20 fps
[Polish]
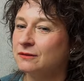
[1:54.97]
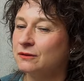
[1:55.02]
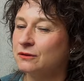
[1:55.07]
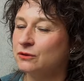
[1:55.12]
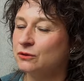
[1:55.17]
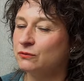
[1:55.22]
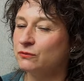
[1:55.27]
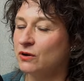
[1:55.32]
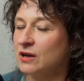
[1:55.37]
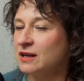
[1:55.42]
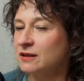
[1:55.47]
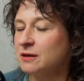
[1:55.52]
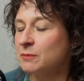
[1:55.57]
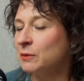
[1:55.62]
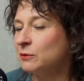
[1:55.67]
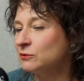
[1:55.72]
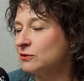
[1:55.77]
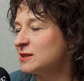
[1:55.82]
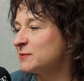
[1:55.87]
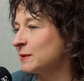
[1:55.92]
twoja
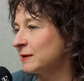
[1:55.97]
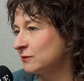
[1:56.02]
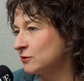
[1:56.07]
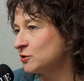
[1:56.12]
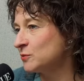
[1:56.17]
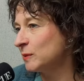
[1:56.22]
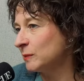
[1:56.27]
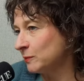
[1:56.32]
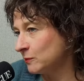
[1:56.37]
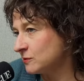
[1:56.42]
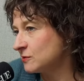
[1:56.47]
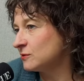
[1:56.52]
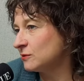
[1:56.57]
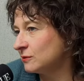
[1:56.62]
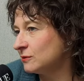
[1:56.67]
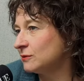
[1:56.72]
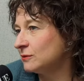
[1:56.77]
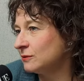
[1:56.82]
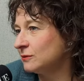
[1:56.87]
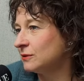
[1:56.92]
niepełnosprawność po
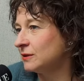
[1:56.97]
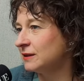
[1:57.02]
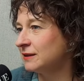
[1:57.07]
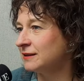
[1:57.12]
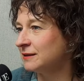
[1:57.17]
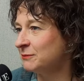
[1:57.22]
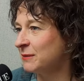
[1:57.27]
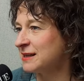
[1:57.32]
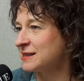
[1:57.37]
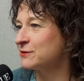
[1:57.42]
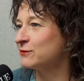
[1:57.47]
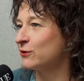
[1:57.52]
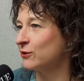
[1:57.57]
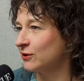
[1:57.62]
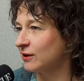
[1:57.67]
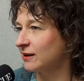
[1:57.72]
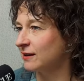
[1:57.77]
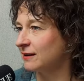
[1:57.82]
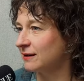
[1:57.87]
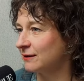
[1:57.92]
prostu y, ma
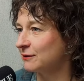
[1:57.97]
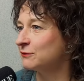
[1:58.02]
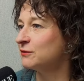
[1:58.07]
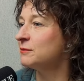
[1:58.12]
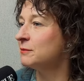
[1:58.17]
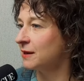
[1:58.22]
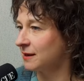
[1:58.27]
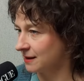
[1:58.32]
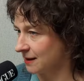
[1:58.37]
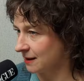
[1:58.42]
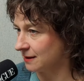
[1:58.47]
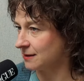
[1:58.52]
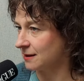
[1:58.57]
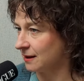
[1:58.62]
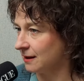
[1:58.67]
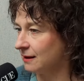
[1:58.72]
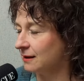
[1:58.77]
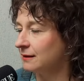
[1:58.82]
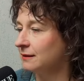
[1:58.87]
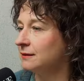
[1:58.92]
swoje
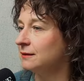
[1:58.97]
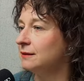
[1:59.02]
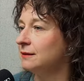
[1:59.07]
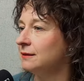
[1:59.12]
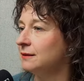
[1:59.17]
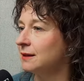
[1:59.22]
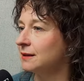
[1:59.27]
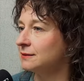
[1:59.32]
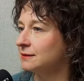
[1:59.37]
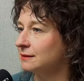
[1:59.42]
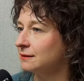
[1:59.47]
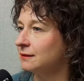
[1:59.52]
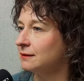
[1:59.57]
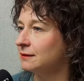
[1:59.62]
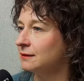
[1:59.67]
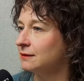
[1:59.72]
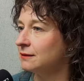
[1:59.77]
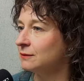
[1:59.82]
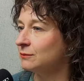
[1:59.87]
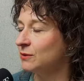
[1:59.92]
wymagania i
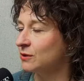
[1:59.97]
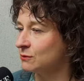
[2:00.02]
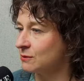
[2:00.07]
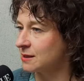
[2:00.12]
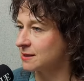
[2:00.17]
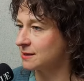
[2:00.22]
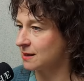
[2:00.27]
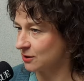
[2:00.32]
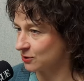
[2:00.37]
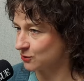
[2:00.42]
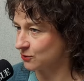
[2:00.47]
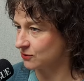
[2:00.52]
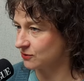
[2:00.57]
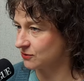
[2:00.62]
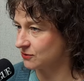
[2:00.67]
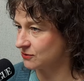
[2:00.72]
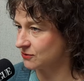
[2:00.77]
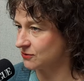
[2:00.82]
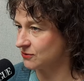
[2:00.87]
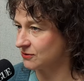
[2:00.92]
dlatego mogłaś
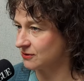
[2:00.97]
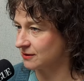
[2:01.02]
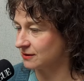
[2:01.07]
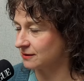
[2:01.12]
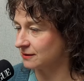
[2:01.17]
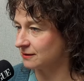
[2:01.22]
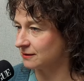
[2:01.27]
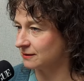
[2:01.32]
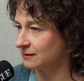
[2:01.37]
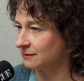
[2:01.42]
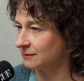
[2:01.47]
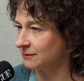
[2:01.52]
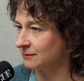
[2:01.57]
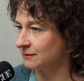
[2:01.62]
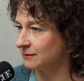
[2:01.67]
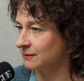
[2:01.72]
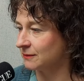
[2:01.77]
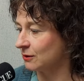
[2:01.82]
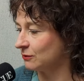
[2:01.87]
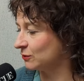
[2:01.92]
zasiąść y,
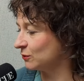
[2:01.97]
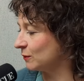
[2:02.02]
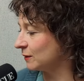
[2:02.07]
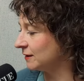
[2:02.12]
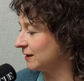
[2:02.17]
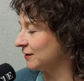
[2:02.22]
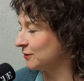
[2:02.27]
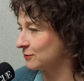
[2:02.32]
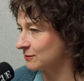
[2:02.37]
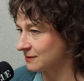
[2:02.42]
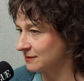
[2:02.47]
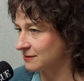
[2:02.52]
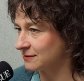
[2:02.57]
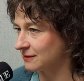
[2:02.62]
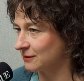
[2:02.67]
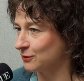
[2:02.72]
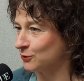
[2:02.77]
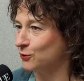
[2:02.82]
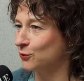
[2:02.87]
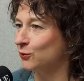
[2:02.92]
odkładając
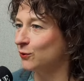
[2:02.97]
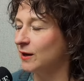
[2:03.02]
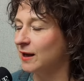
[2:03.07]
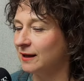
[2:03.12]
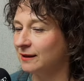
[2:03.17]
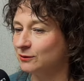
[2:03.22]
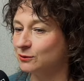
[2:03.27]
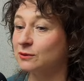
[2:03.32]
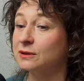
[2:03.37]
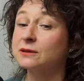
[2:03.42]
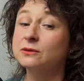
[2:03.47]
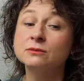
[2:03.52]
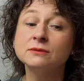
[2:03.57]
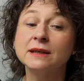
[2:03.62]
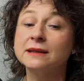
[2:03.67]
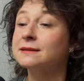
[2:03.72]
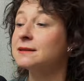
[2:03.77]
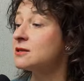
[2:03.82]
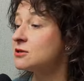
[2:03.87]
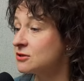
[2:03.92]
kule, których
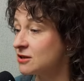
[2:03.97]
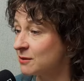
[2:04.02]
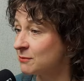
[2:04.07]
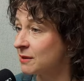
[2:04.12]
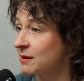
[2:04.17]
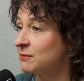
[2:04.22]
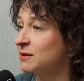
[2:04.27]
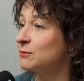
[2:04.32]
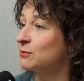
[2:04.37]
tutaj też nie mamy,